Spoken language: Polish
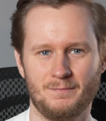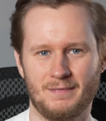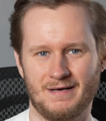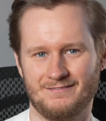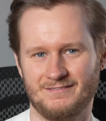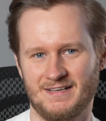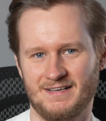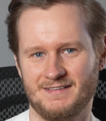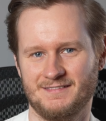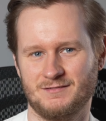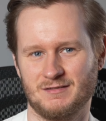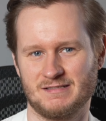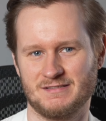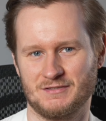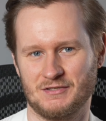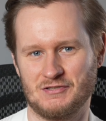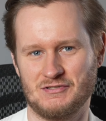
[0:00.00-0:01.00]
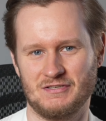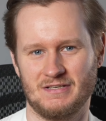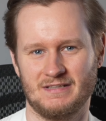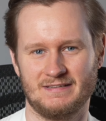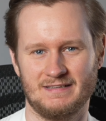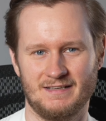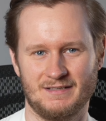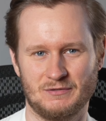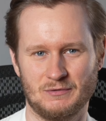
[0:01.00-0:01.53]
prawa własności
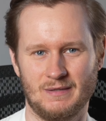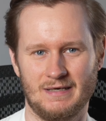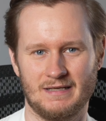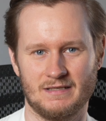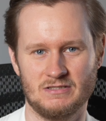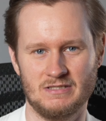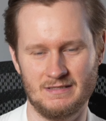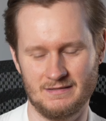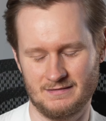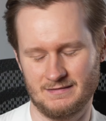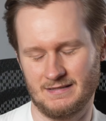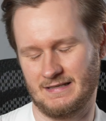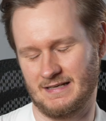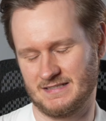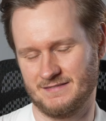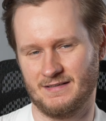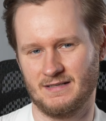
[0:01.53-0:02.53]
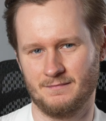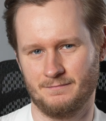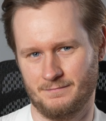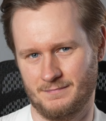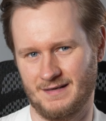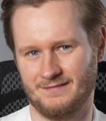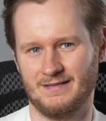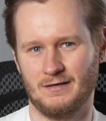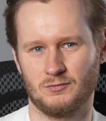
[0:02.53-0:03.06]
intelektualnej, czyli te tak zwane
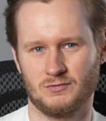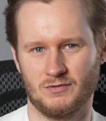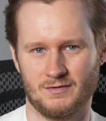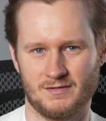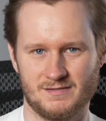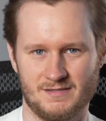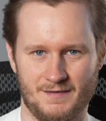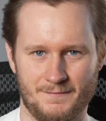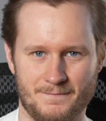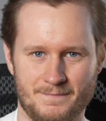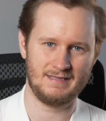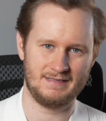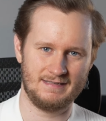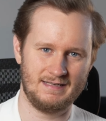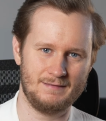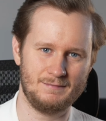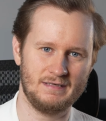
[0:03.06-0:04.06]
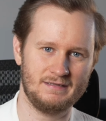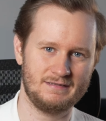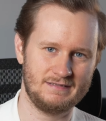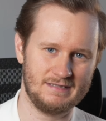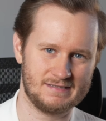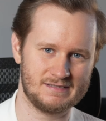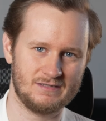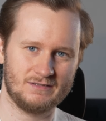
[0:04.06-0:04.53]
prawa autorskie. Ten element jest